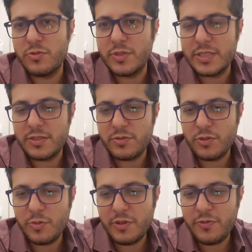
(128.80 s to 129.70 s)
os dois. Então, de
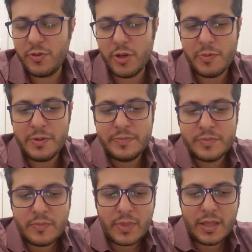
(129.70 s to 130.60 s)
alguma forma,
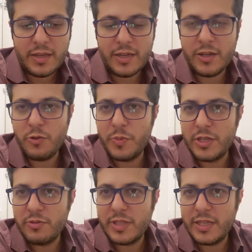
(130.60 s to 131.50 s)
o
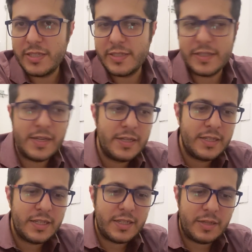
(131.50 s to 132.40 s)
menino está ali
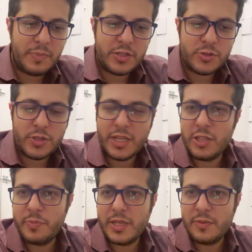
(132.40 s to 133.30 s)
é,
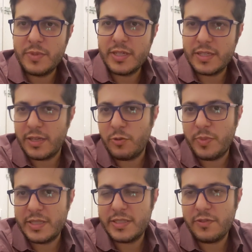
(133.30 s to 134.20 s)
apaixonado pela mãe, quer que o
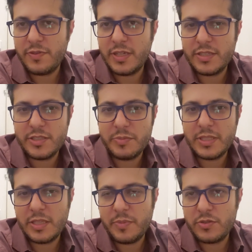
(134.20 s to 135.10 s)
pai se afaste, a
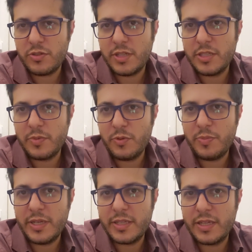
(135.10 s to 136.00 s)
menina está apaixonada pelo
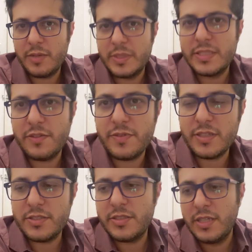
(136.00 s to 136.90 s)
pai, quer que a mãe se
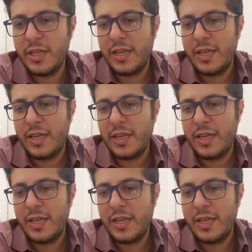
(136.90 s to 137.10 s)
afaste.